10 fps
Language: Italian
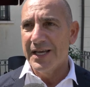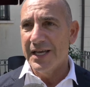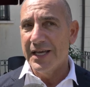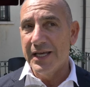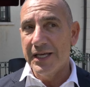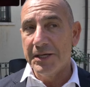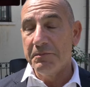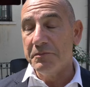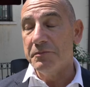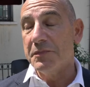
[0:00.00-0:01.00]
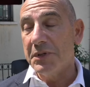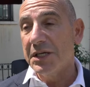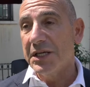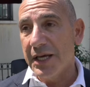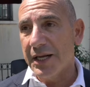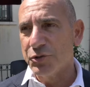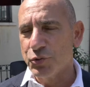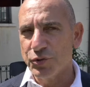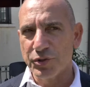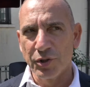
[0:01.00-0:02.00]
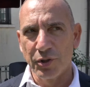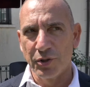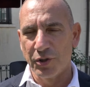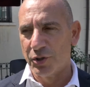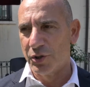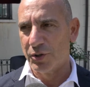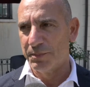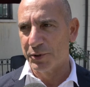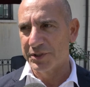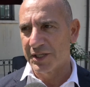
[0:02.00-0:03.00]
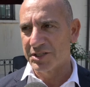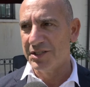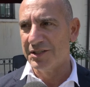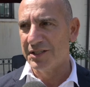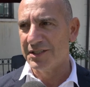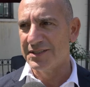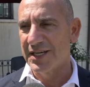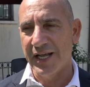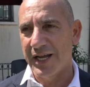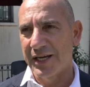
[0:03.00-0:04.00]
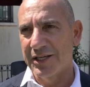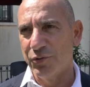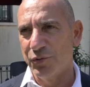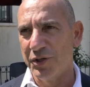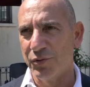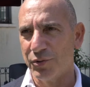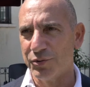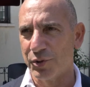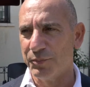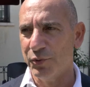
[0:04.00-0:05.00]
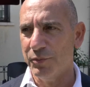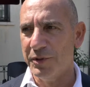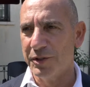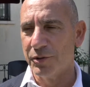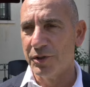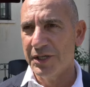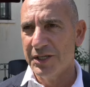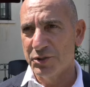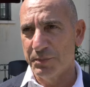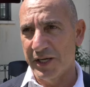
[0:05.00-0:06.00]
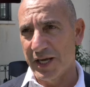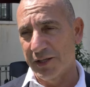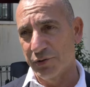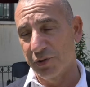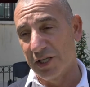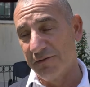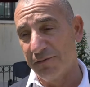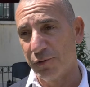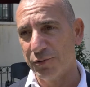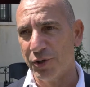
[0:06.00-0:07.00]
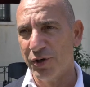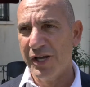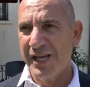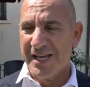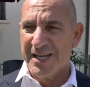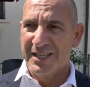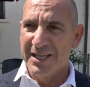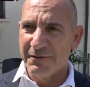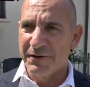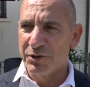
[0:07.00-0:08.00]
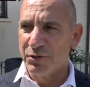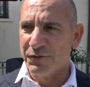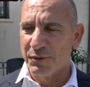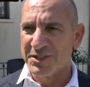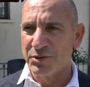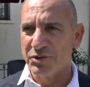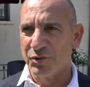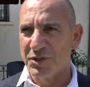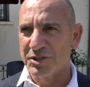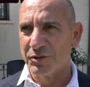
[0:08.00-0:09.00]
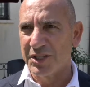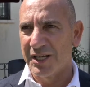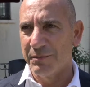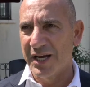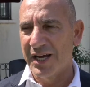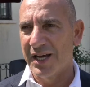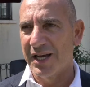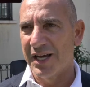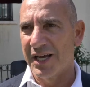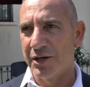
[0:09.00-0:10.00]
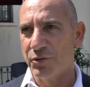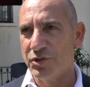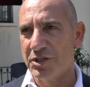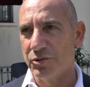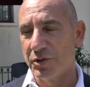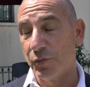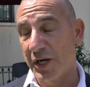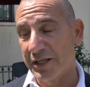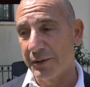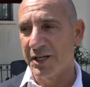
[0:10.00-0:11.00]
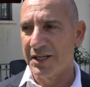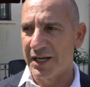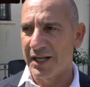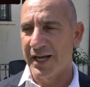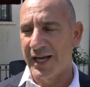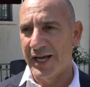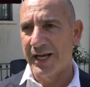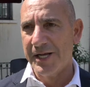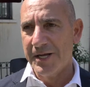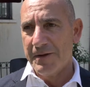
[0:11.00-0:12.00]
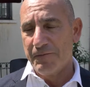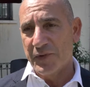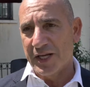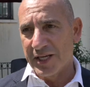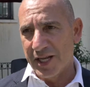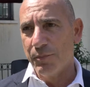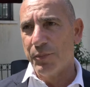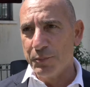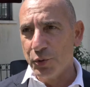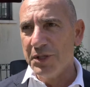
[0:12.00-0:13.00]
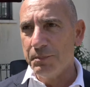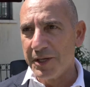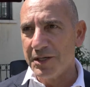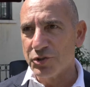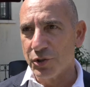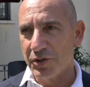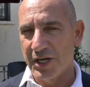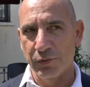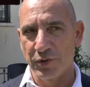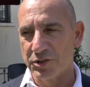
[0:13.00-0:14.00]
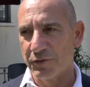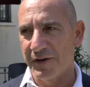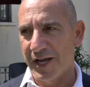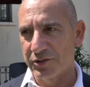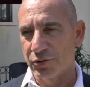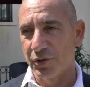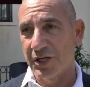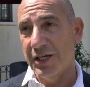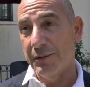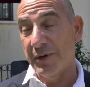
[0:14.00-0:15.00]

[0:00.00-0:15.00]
e, e, che era giusto poter sintetizzare anche in un incontro pubblico spiegando che in fondo chi ha fatto informazione su questo tema è riuscito in qualche maniera a a dare un po' più di peso a questo fatto e